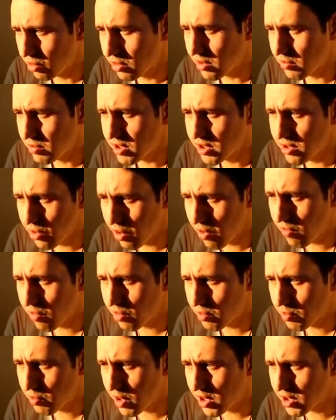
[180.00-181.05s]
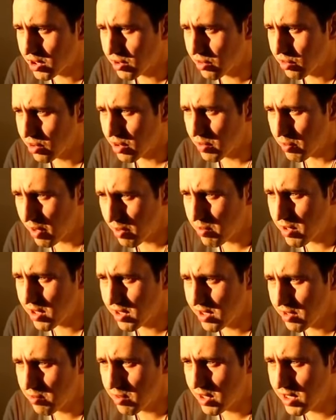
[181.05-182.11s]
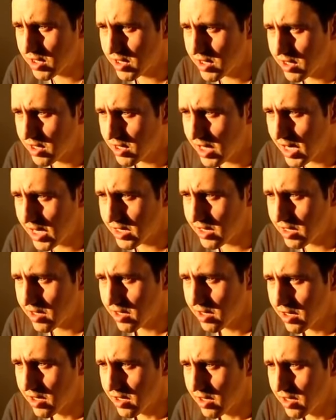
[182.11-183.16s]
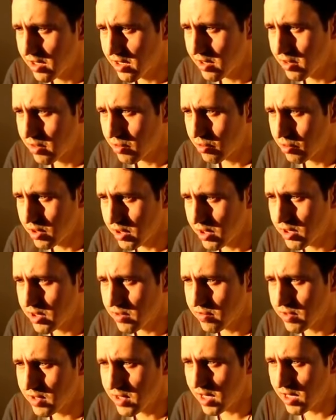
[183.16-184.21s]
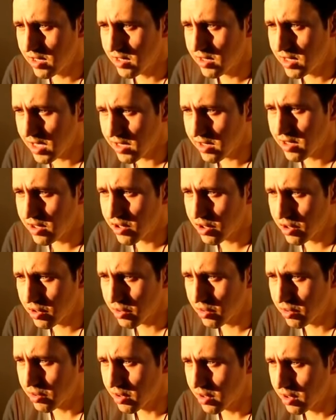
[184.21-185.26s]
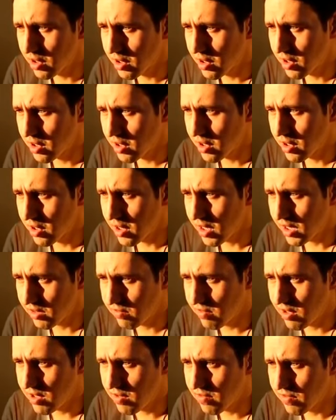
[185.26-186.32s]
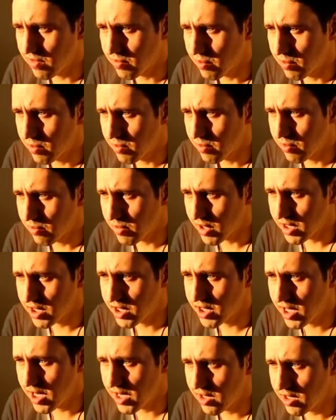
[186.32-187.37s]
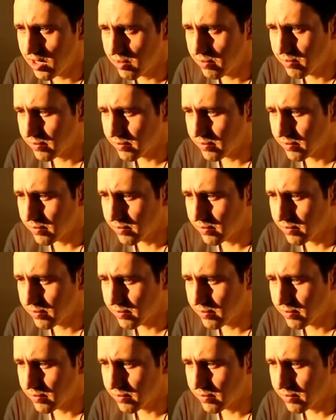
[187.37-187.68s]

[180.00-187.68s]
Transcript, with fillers: утром снова он пошел к победной близкой дате, услышав сзади «Данкишон», ответив ему: «Прощайте».